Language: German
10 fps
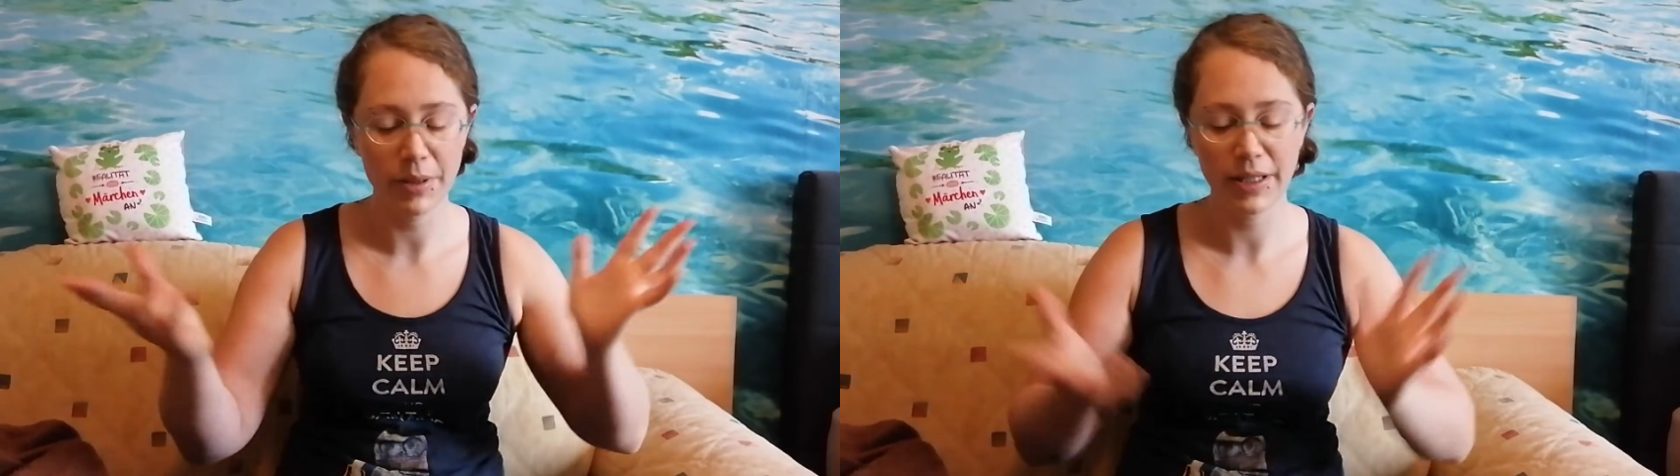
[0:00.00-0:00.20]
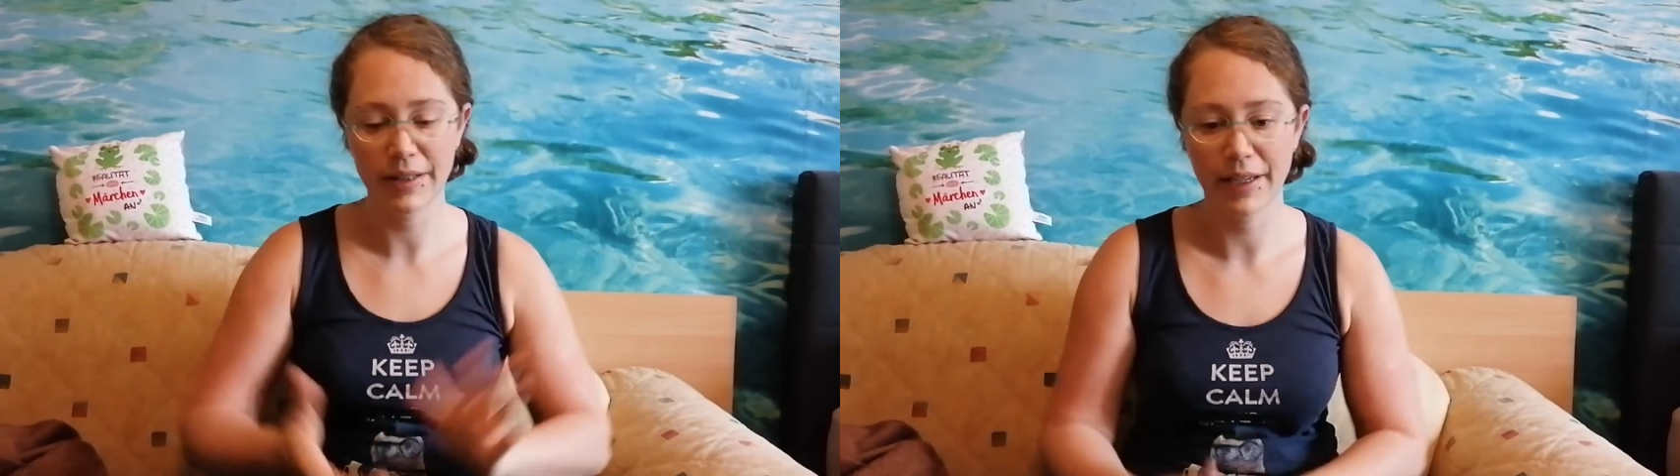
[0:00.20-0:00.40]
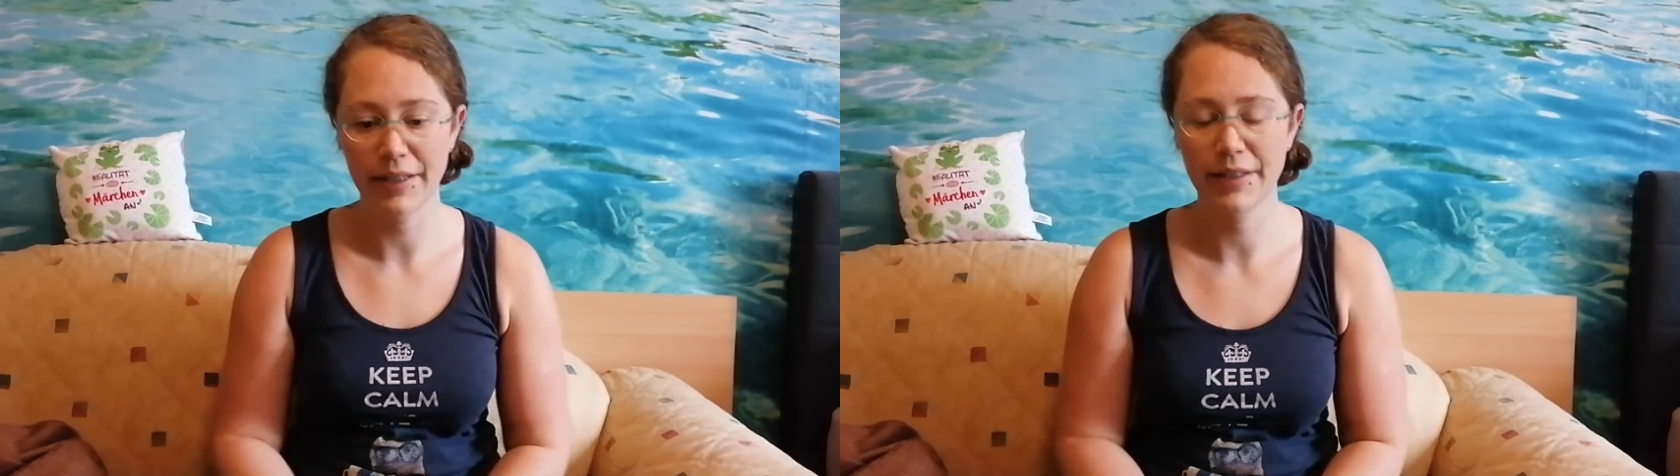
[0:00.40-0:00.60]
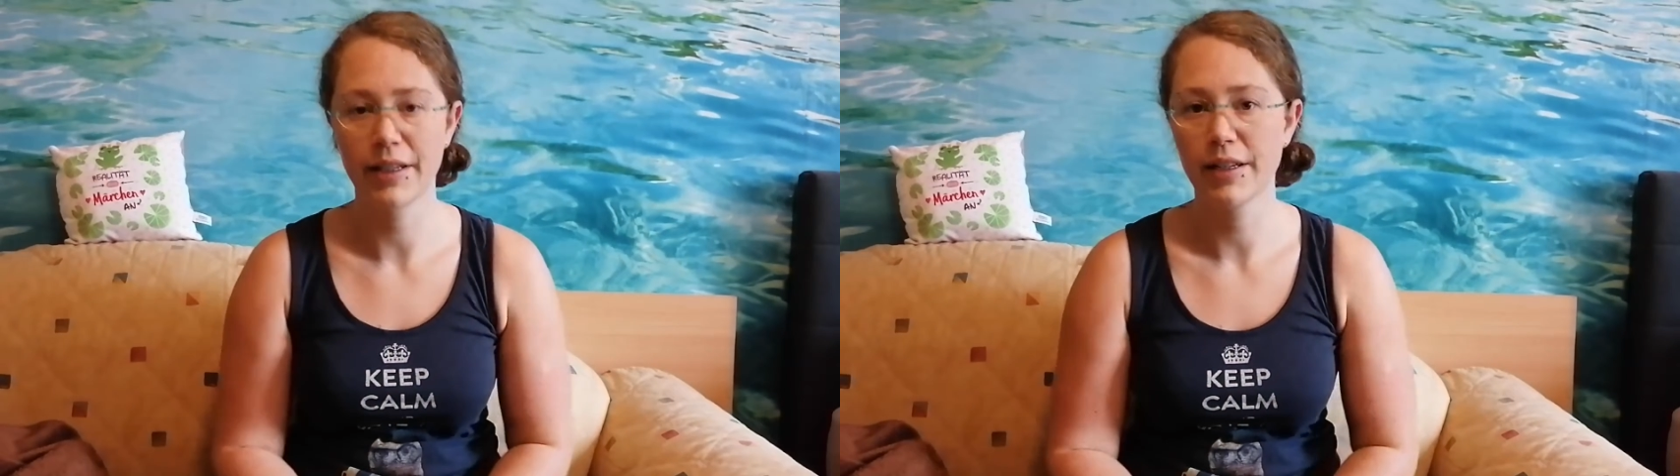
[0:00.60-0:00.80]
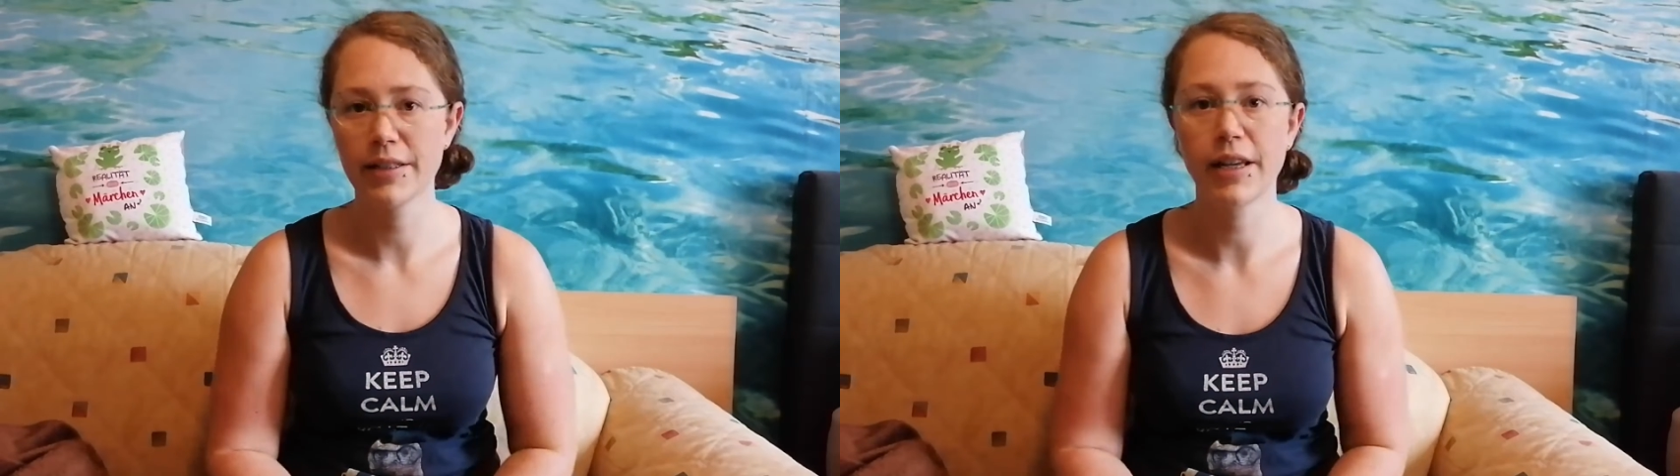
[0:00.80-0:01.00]

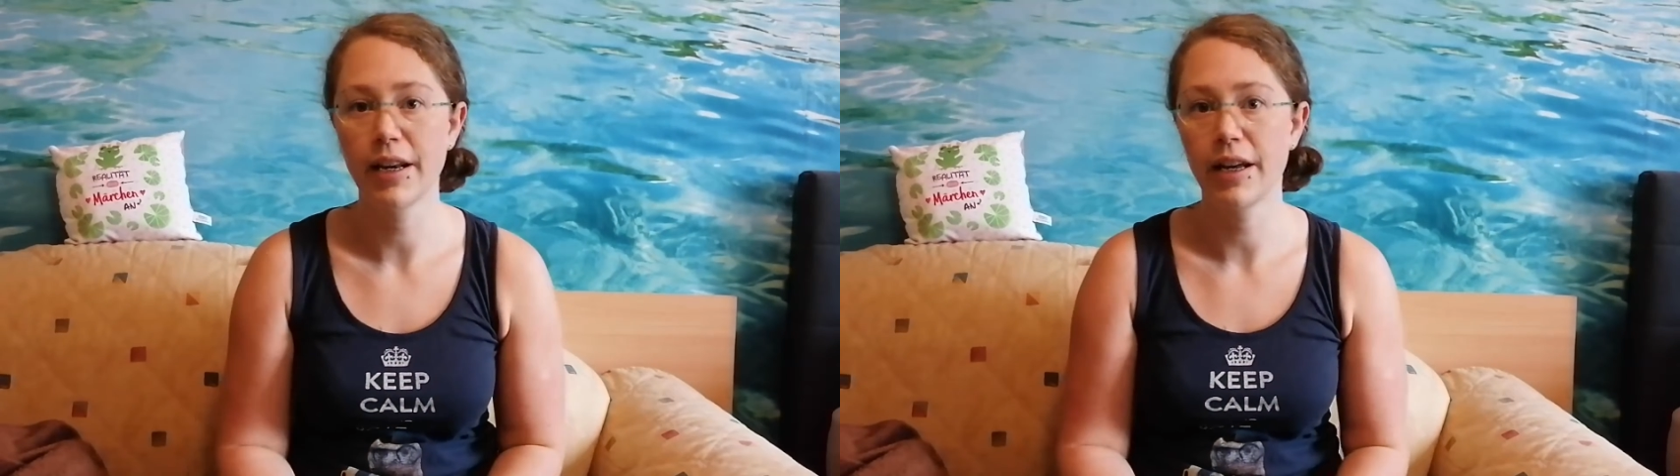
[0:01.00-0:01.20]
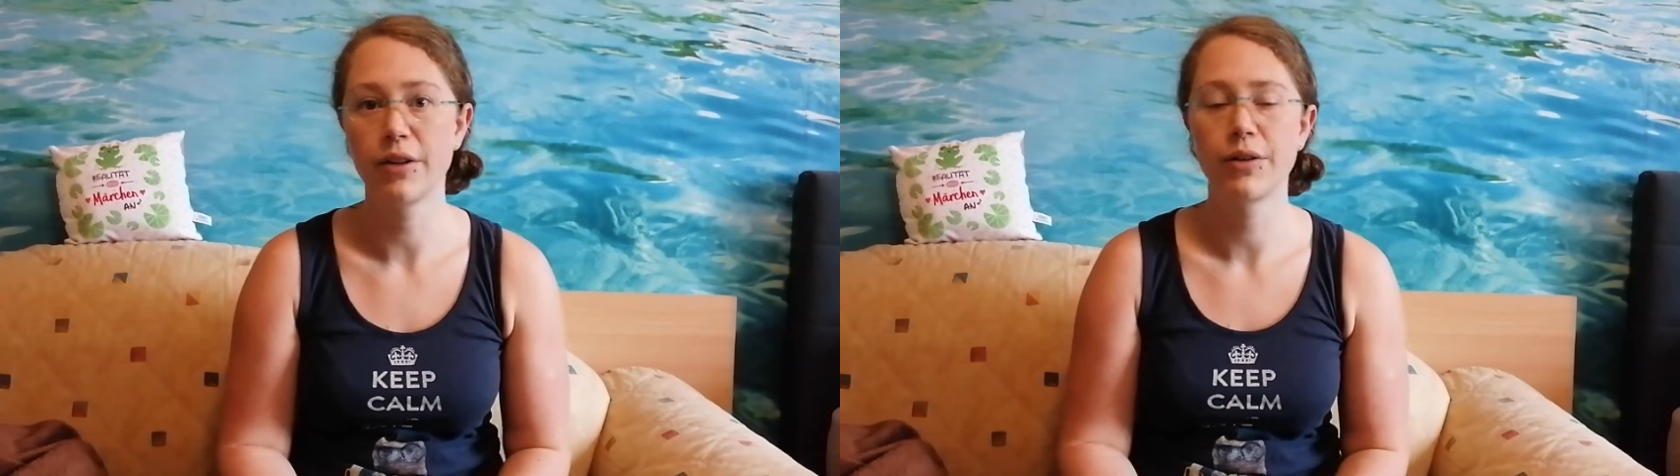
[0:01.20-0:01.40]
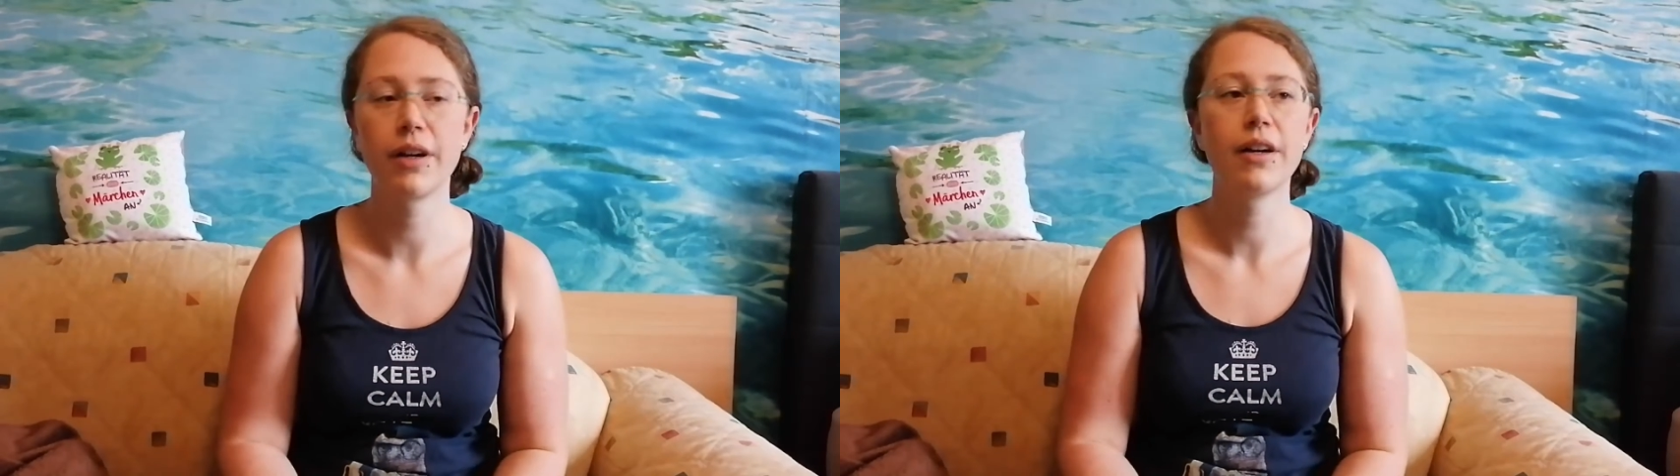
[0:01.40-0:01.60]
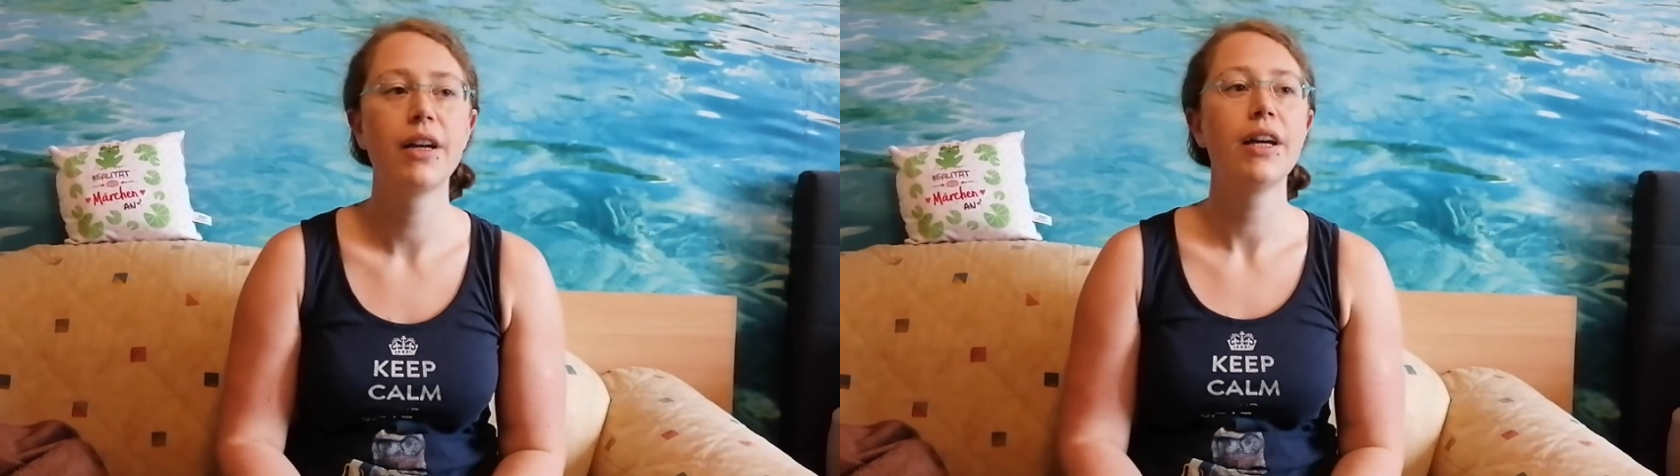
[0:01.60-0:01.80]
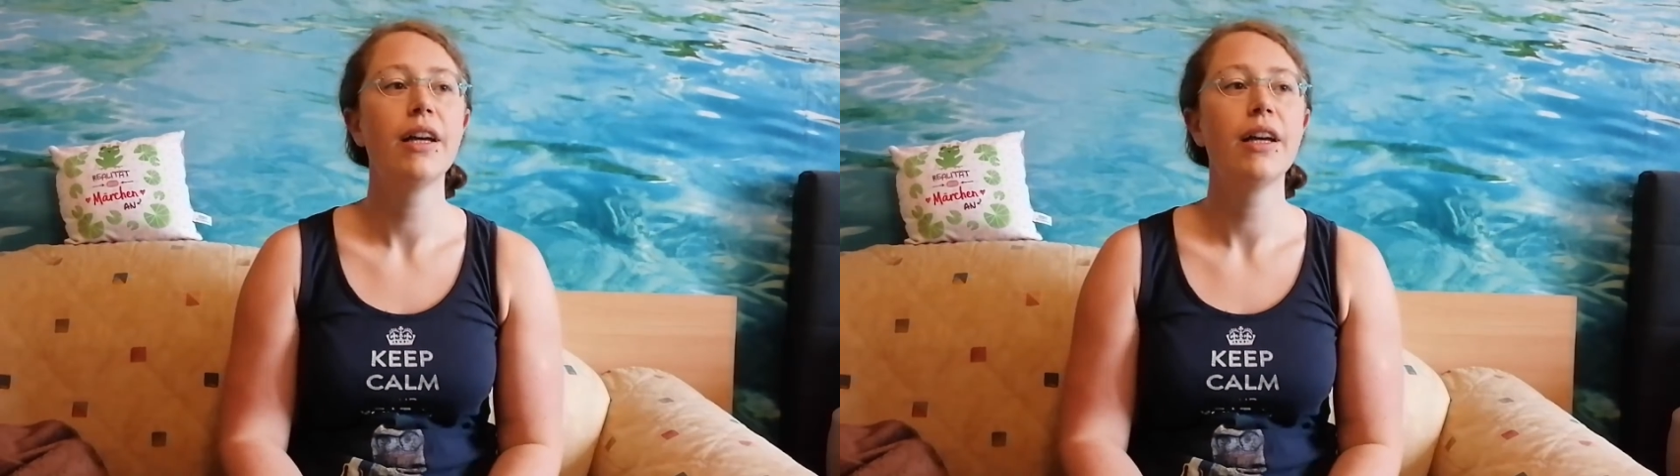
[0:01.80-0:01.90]
medienträchtiger ist. Keine Ahnung, ja.